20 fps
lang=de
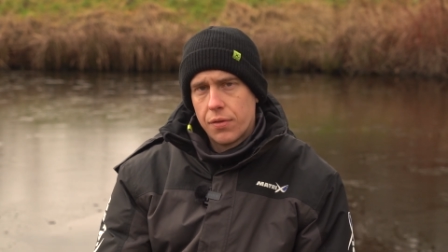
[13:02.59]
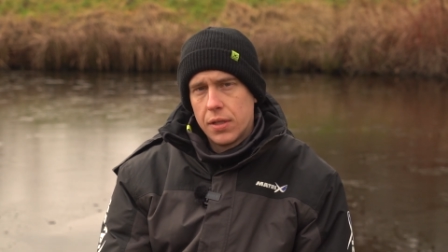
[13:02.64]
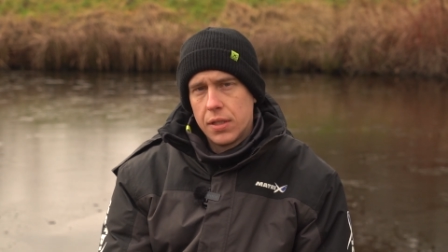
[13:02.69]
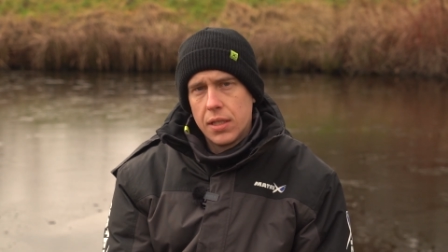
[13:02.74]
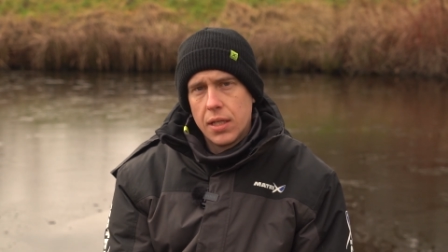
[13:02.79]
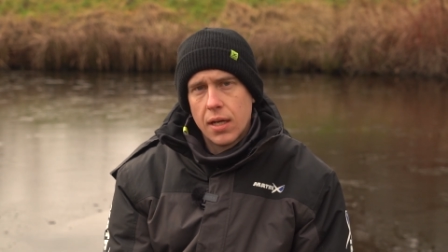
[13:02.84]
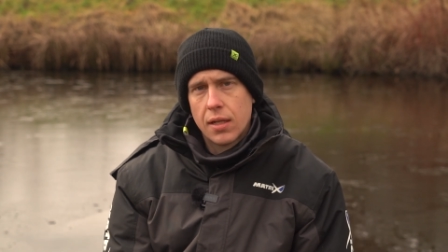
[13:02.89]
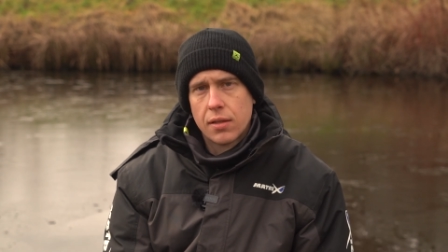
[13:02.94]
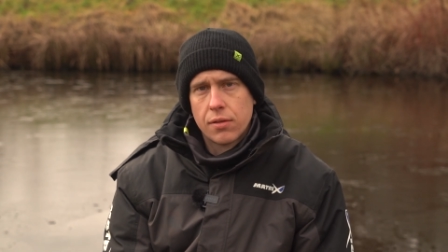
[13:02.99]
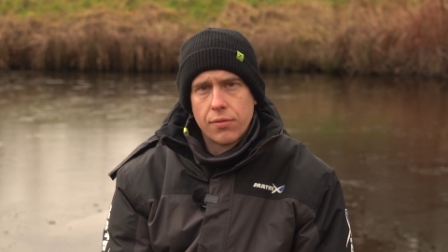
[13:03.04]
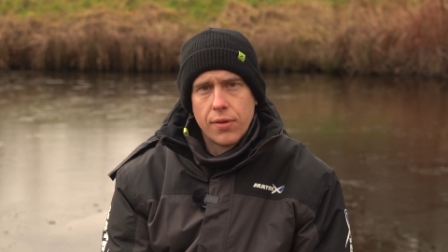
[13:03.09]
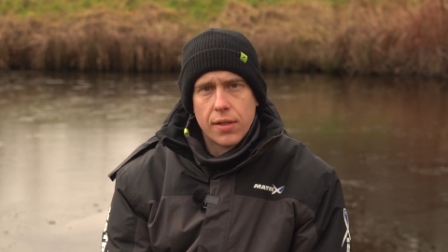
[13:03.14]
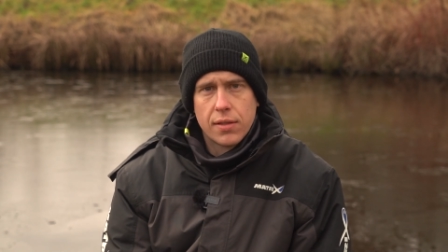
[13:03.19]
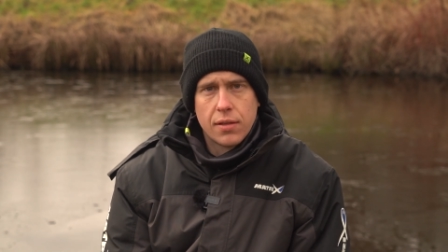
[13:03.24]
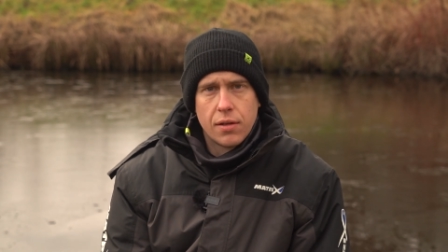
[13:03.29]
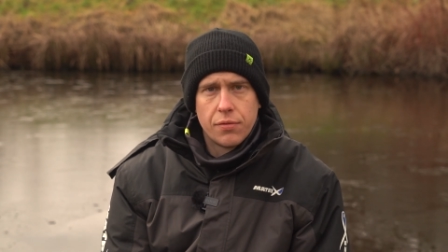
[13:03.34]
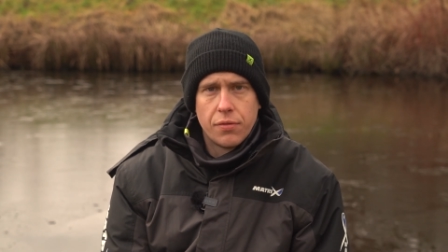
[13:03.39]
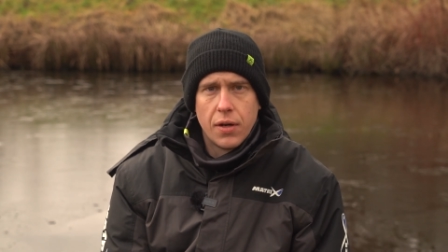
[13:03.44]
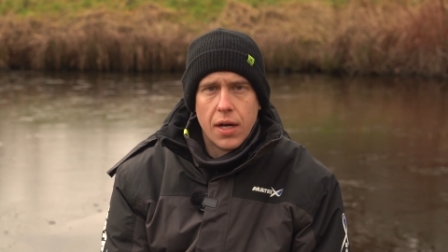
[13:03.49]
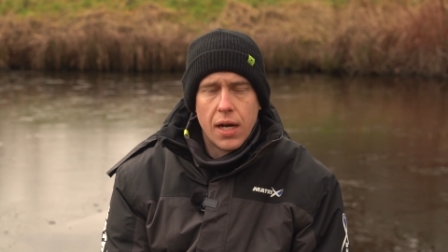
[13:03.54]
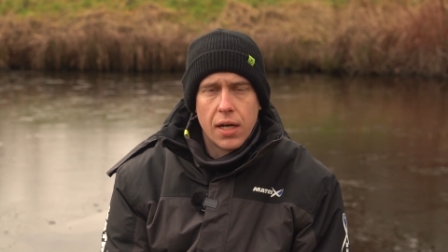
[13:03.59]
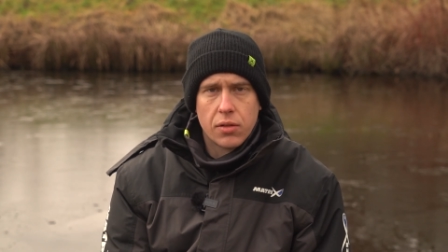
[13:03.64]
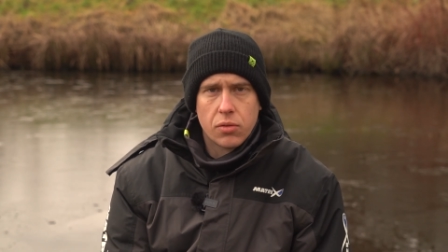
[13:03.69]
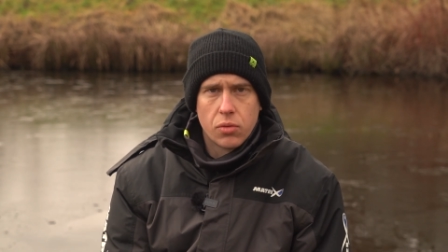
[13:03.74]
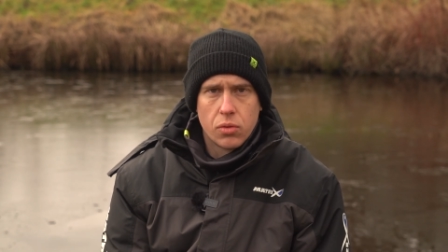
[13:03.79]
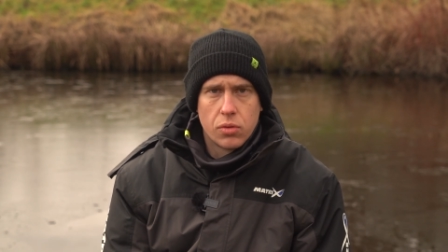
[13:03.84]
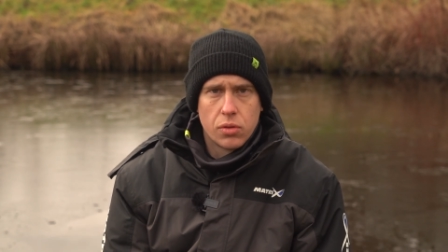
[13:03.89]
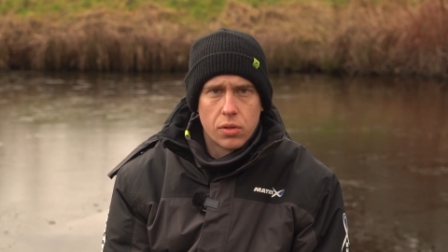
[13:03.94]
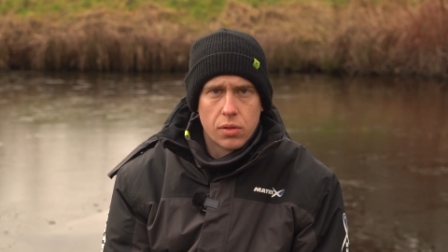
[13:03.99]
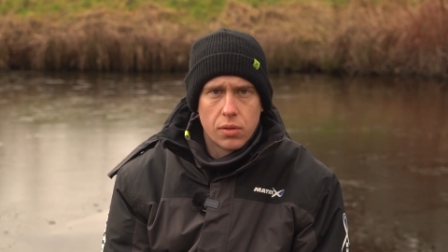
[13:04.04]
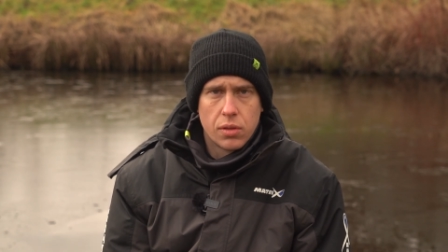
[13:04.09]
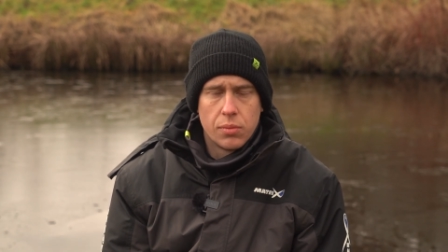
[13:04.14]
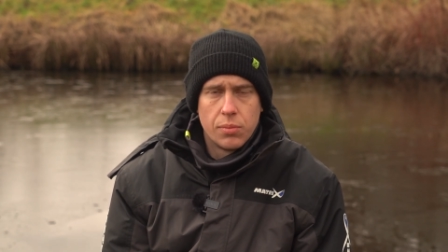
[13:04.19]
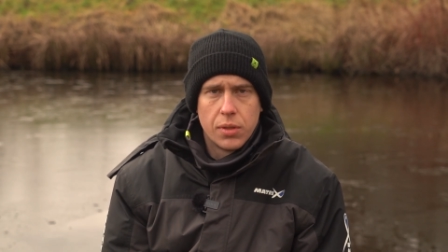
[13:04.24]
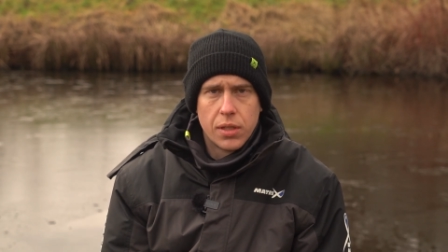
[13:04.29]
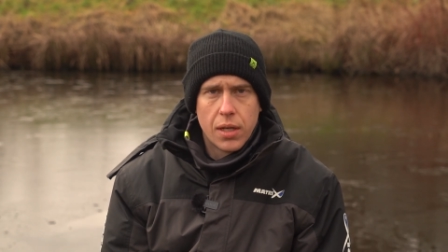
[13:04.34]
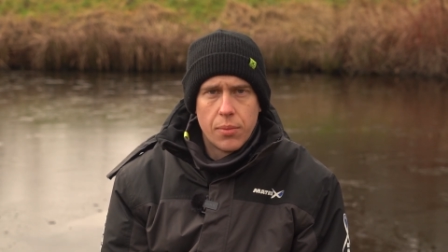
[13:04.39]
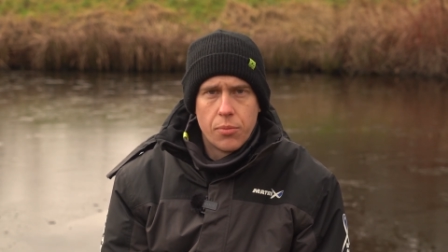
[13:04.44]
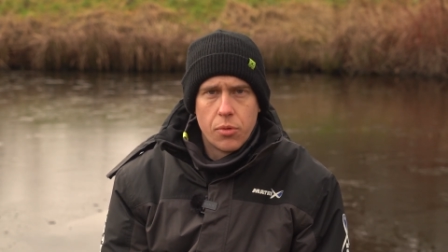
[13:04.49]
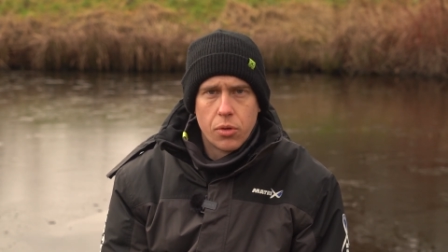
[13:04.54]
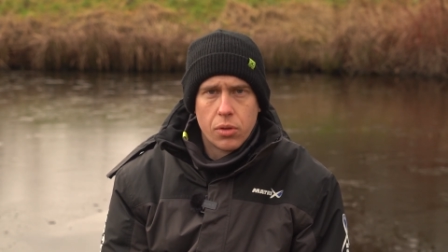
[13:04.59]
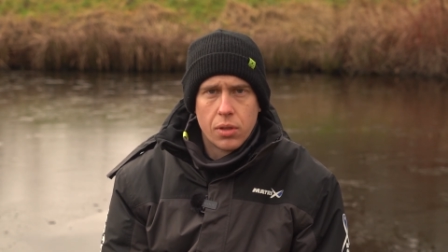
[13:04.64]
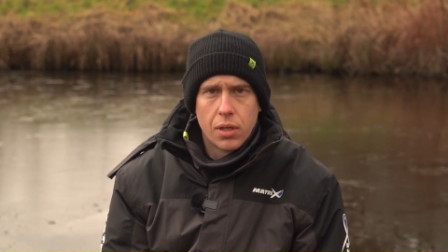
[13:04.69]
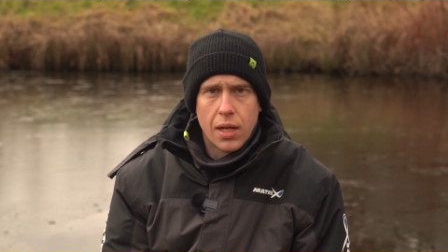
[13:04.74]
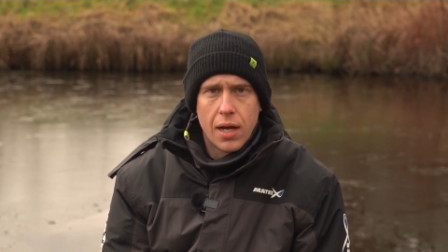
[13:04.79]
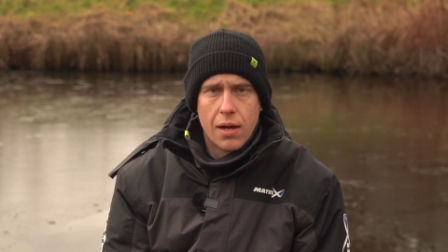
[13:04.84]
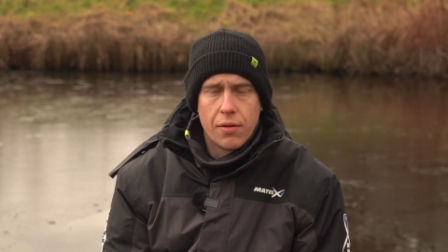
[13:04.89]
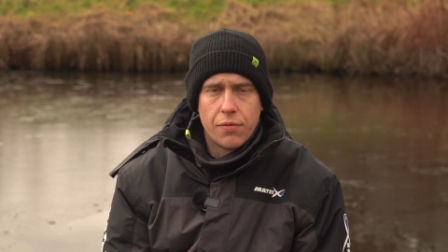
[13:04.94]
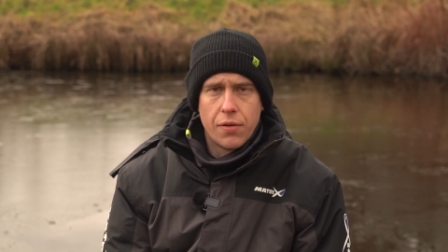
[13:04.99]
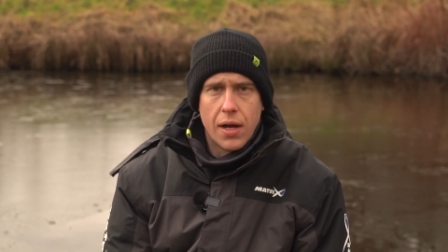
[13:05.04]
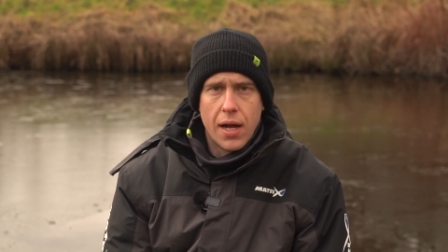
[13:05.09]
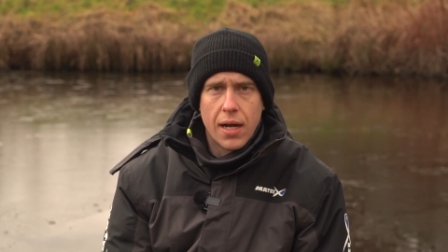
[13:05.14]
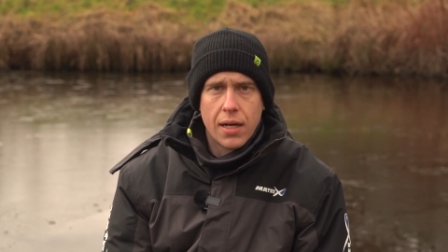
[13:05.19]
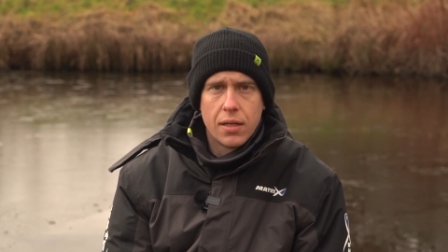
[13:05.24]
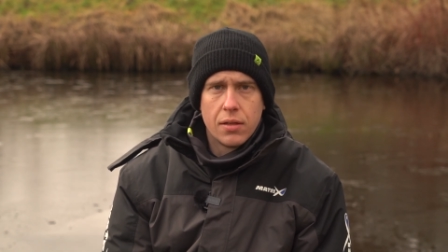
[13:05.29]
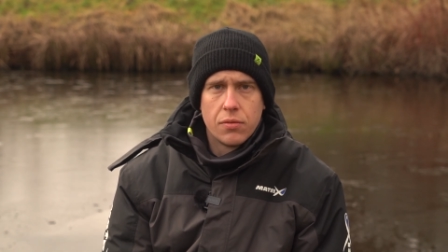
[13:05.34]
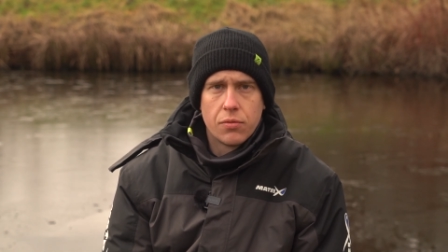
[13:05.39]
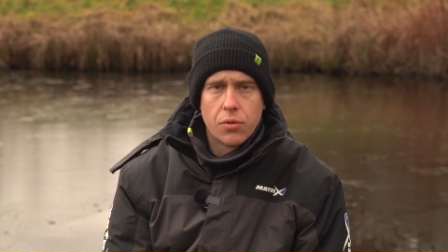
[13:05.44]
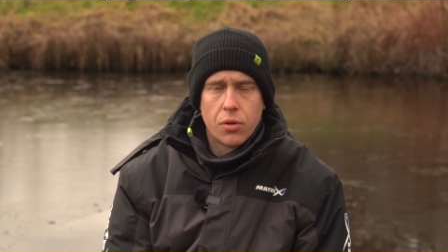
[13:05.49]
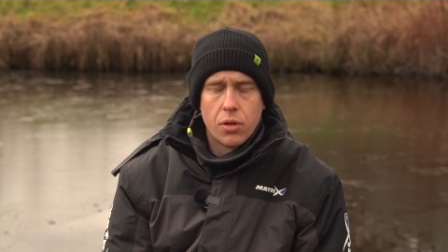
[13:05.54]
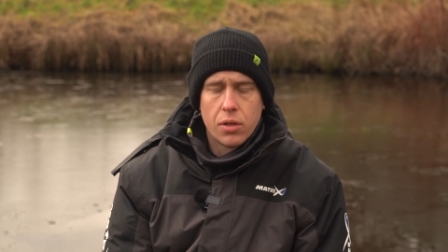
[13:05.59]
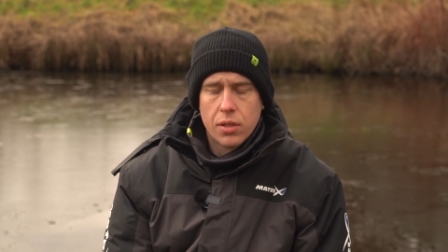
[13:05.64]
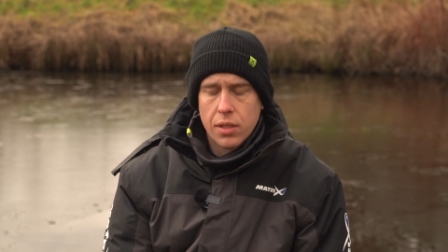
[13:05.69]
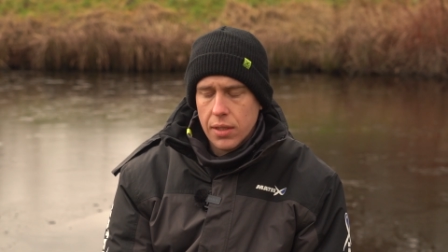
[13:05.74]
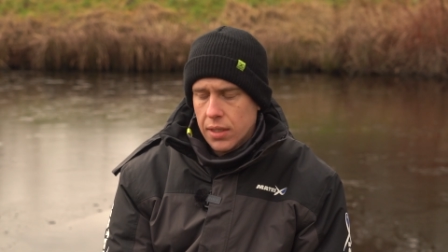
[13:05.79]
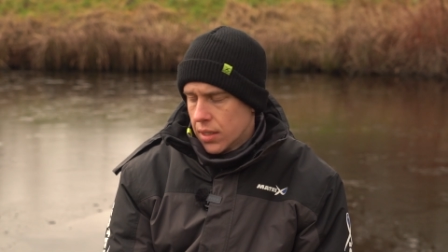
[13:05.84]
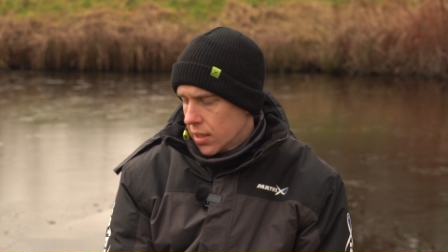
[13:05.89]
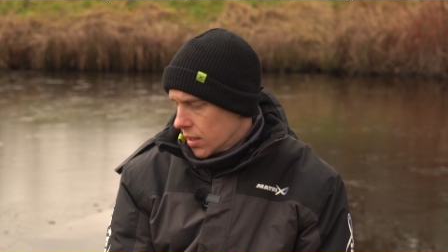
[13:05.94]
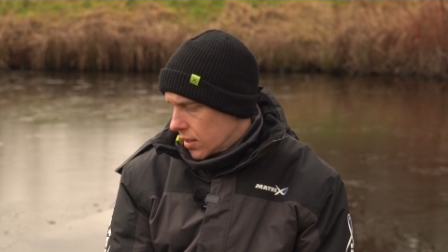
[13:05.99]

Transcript: wenn ihr ans Wasser fahrt und äh, mit der Mückenlarve angeln wollt,